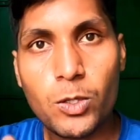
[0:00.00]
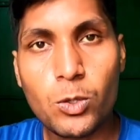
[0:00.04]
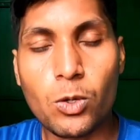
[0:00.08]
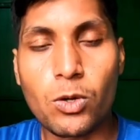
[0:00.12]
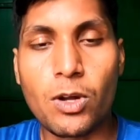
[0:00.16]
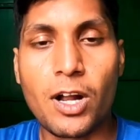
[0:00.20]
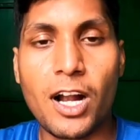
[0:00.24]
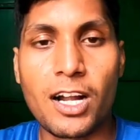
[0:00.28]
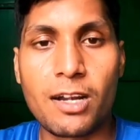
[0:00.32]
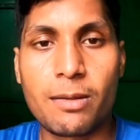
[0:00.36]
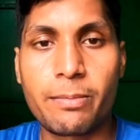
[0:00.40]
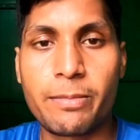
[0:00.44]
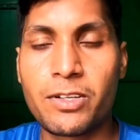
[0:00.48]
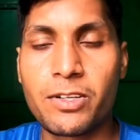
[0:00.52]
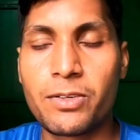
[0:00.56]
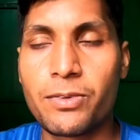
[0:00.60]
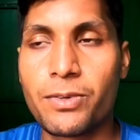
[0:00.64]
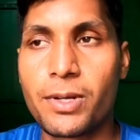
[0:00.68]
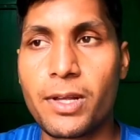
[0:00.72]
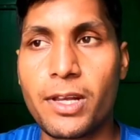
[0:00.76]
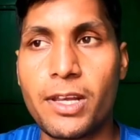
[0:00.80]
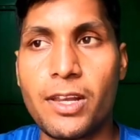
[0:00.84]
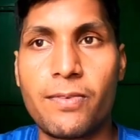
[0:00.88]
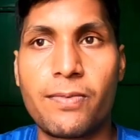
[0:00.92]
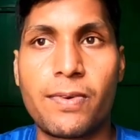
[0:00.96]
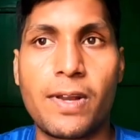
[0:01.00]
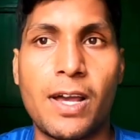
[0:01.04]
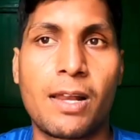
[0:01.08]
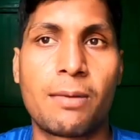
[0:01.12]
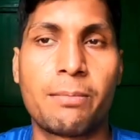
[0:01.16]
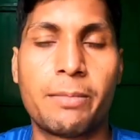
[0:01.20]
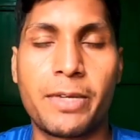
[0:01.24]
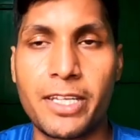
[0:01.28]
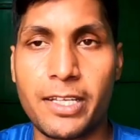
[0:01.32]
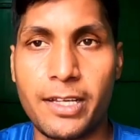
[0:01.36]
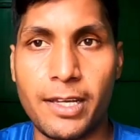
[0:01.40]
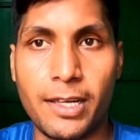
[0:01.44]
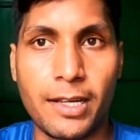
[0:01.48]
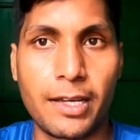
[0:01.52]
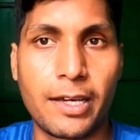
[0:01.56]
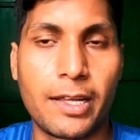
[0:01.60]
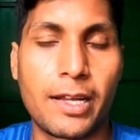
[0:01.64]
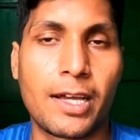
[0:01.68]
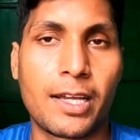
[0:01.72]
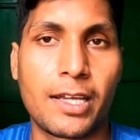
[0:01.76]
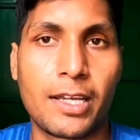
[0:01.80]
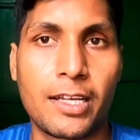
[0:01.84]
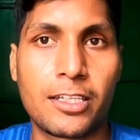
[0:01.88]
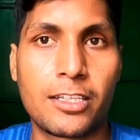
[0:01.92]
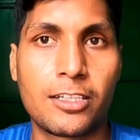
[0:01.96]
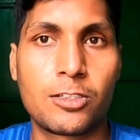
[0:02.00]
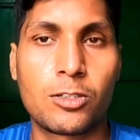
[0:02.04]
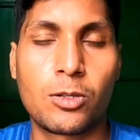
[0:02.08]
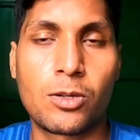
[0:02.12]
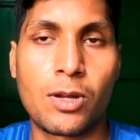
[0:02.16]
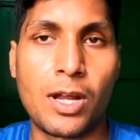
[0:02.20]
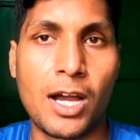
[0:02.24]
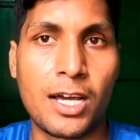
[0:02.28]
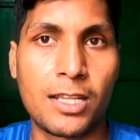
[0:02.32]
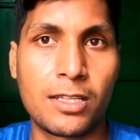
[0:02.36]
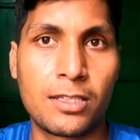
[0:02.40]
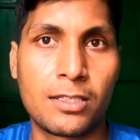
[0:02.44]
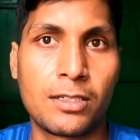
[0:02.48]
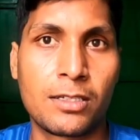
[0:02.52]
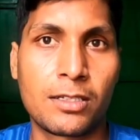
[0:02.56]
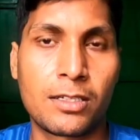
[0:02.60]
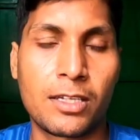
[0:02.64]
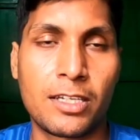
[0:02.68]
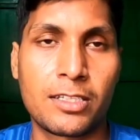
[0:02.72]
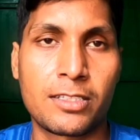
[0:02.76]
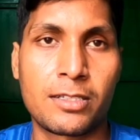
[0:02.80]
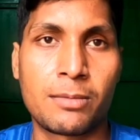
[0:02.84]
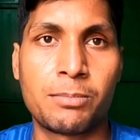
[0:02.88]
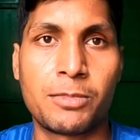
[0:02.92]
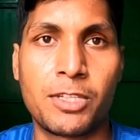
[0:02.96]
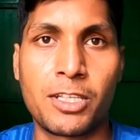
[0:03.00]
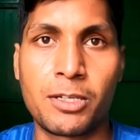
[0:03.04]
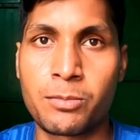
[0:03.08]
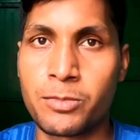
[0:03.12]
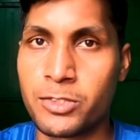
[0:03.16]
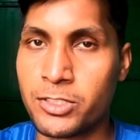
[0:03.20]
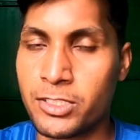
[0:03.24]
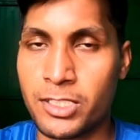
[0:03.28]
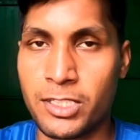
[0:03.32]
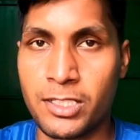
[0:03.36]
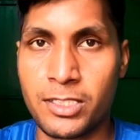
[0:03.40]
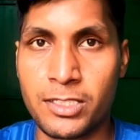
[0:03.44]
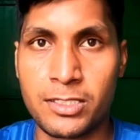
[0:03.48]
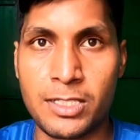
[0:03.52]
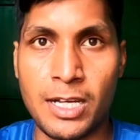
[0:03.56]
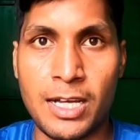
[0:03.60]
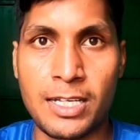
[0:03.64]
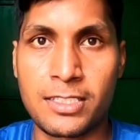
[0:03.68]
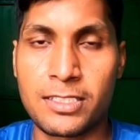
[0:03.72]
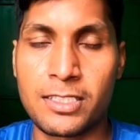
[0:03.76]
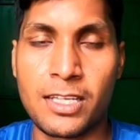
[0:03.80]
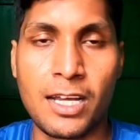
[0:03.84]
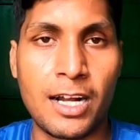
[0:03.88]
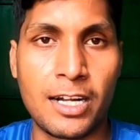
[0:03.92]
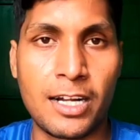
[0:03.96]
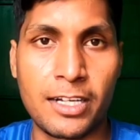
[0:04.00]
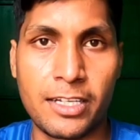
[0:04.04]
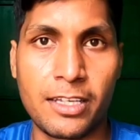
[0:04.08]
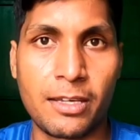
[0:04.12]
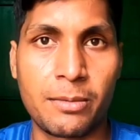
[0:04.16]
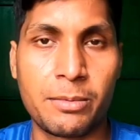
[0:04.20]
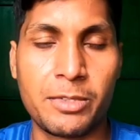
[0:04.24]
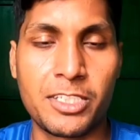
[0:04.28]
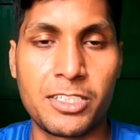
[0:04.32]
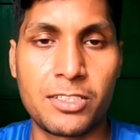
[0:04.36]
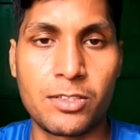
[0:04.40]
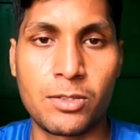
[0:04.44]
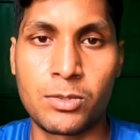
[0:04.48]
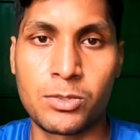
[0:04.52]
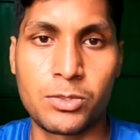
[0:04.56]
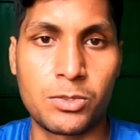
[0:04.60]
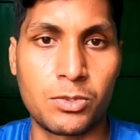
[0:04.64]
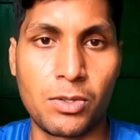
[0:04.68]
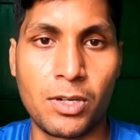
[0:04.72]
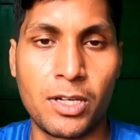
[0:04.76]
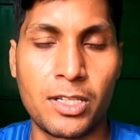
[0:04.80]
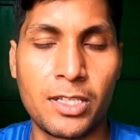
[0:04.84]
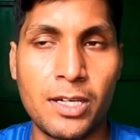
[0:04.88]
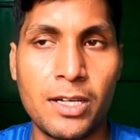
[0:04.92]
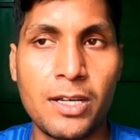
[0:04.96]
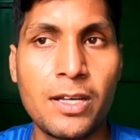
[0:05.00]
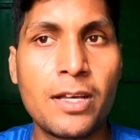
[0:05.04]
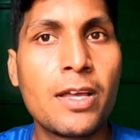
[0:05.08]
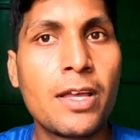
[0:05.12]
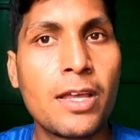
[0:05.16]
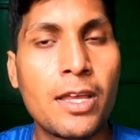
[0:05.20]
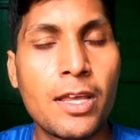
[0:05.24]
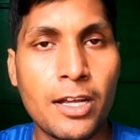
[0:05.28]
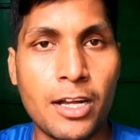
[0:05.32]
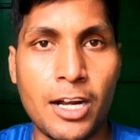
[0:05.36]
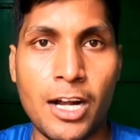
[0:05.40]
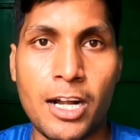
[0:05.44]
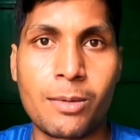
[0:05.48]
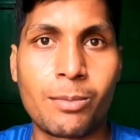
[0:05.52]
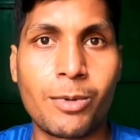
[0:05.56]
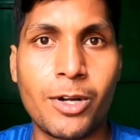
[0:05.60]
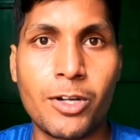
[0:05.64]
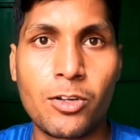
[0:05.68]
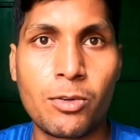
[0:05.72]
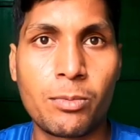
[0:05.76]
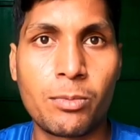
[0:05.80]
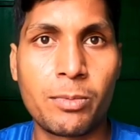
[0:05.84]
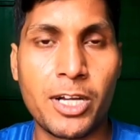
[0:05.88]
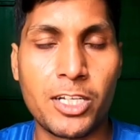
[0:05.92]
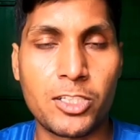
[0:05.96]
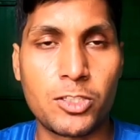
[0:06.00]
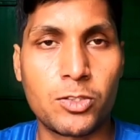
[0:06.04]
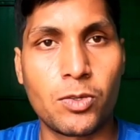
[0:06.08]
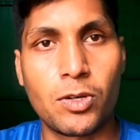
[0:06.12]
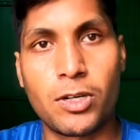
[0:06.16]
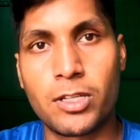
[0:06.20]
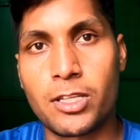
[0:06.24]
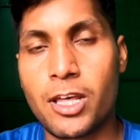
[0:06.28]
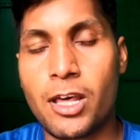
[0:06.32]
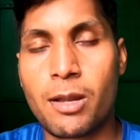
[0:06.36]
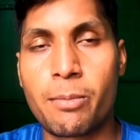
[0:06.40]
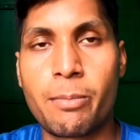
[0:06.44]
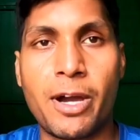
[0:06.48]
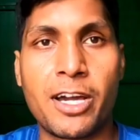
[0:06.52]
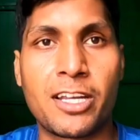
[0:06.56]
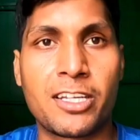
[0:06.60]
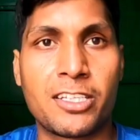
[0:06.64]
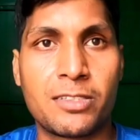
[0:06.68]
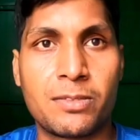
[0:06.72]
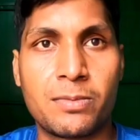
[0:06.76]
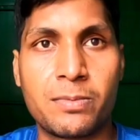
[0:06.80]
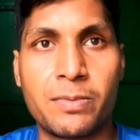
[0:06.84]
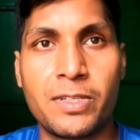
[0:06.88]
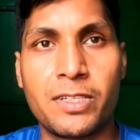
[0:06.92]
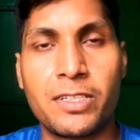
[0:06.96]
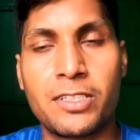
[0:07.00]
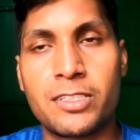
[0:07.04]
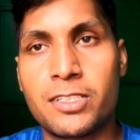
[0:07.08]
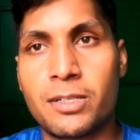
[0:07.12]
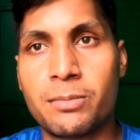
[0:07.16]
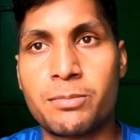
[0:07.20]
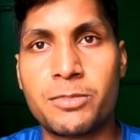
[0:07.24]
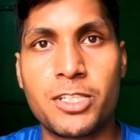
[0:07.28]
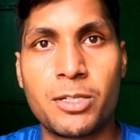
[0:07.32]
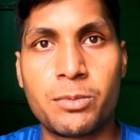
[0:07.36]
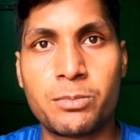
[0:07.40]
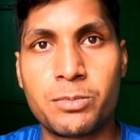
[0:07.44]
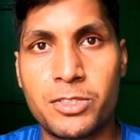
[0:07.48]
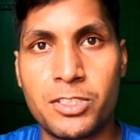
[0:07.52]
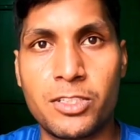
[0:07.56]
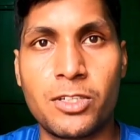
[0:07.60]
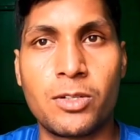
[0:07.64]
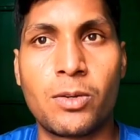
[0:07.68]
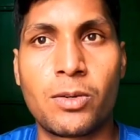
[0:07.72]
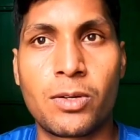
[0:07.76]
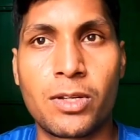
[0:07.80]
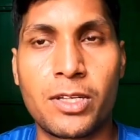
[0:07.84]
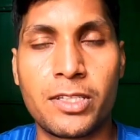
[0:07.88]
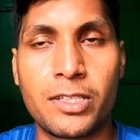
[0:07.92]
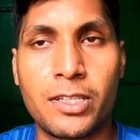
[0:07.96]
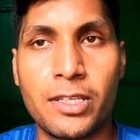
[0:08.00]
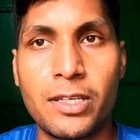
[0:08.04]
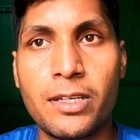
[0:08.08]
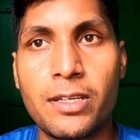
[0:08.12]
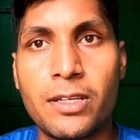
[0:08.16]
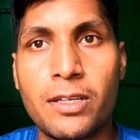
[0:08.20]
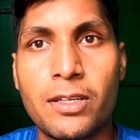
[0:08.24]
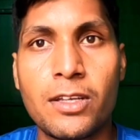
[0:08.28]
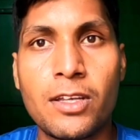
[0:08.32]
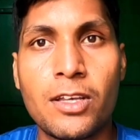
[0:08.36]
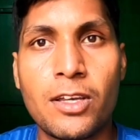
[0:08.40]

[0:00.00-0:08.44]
तो काठमांडू के लिए फ़िलहाल मैं निकल कर आ गया था तो रात के समथिंग मुझे सात से आठ के बीच हो चुका था काठमांडू में आ चुका था और बारिश भी झमझम सी हो रही थी